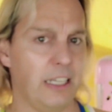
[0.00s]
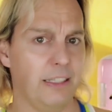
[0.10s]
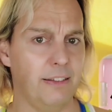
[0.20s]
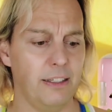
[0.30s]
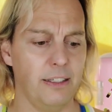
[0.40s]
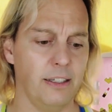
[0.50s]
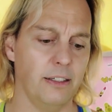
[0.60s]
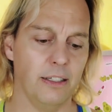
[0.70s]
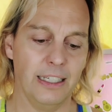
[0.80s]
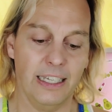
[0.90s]
l'été.
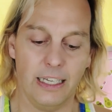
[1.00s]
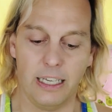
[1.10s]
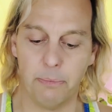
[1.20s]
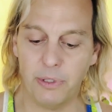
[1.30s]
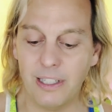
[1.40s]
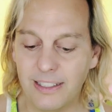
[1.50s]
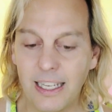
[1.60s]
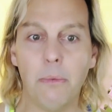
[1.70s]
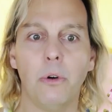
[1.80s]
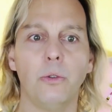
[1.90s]
Hein. Et puis des diamants